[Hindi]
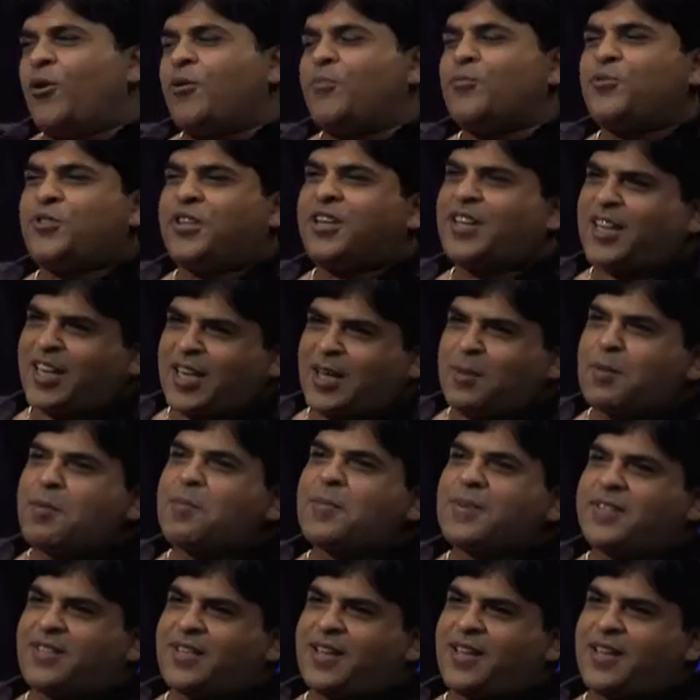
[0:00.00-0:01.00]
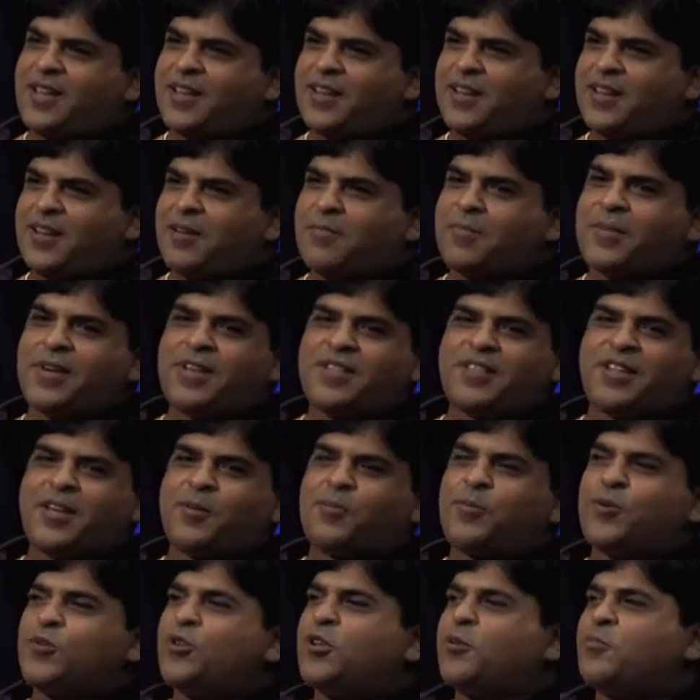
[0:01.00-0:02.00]
और मुझे करने में मज़ा आया मेरे
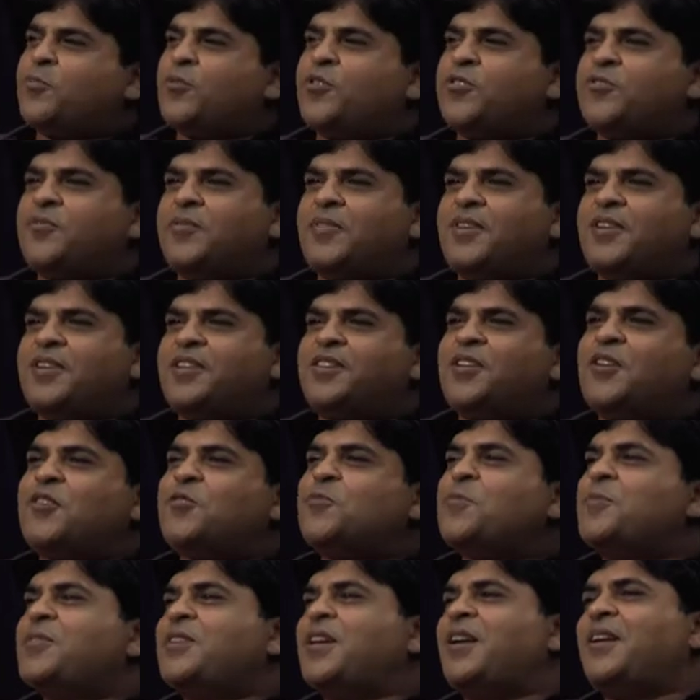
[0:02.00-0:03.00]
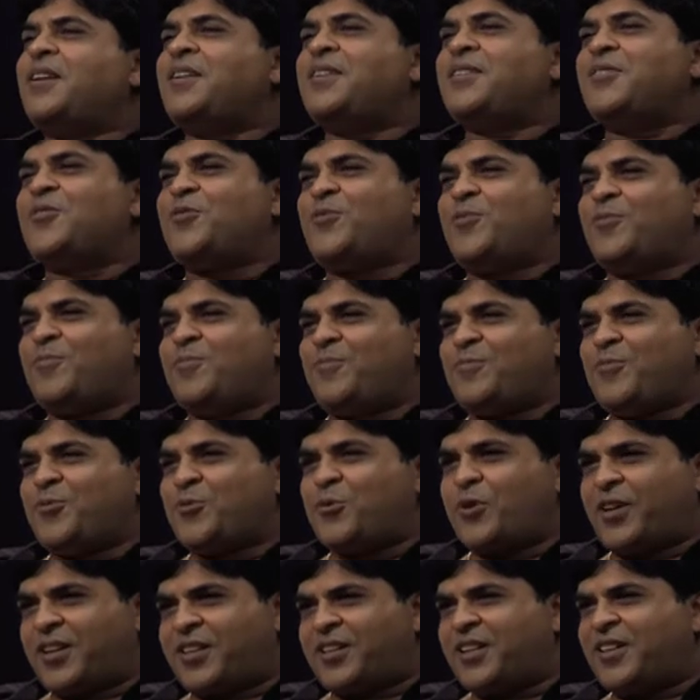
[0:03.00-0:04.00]
सेट पे जो एटमोसफियर रहता है उसमें सारे
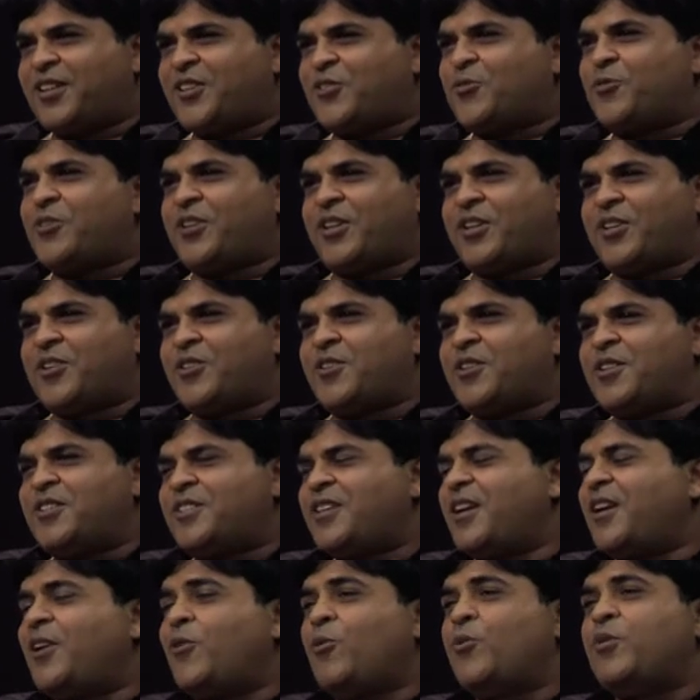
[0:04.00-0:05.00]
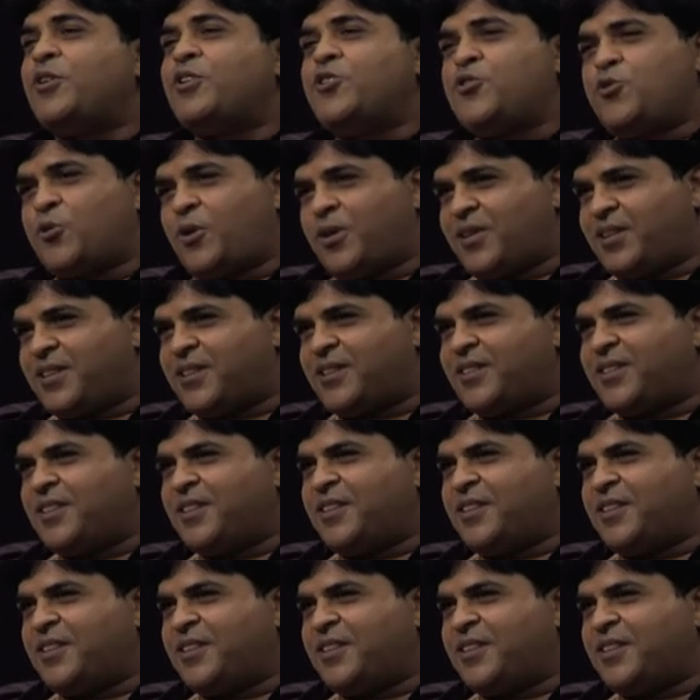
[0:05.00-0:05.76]
जो एक्टर्स और टेक्नीशियन सारे लोग इन्जॉय करते